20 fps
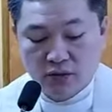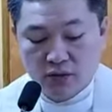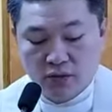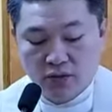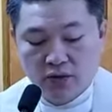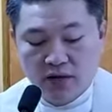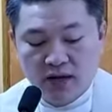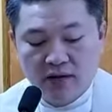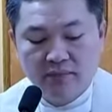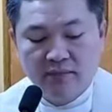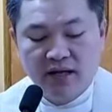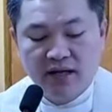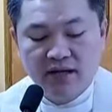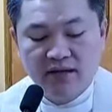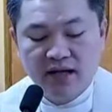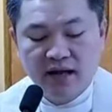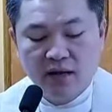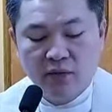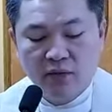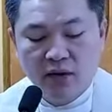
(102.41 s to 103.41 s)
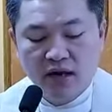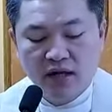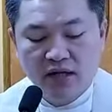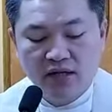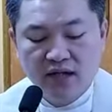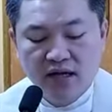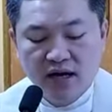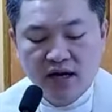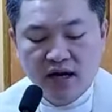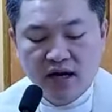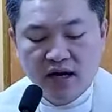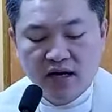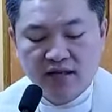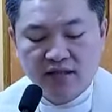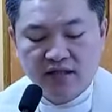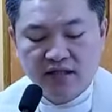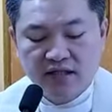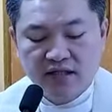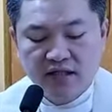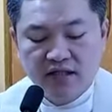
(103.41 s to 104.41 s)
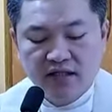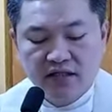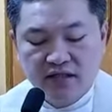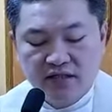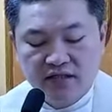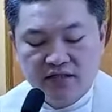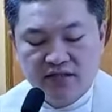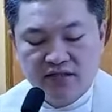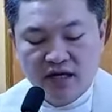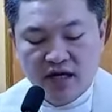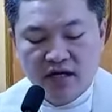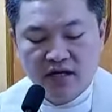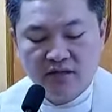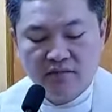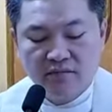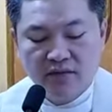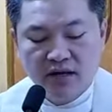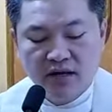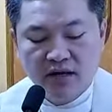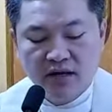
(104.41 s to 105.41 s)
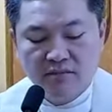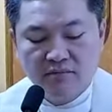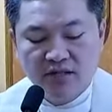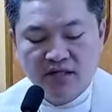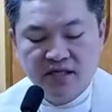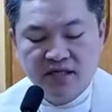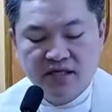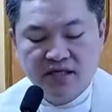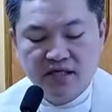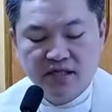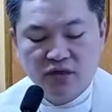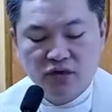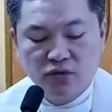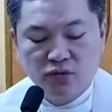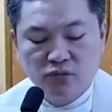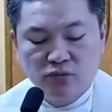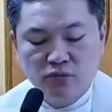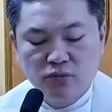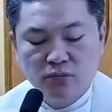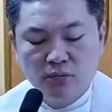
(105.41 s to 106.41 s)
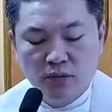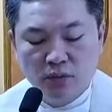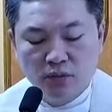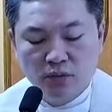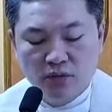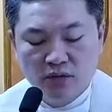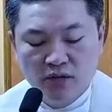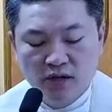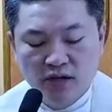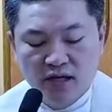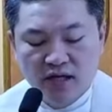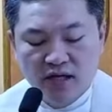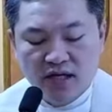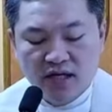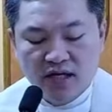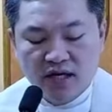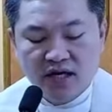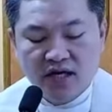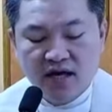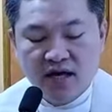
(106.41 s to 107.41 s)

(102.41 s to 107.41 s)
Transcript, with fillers: Lumago ang mga dawag at ininis ang mga binhing tumubo,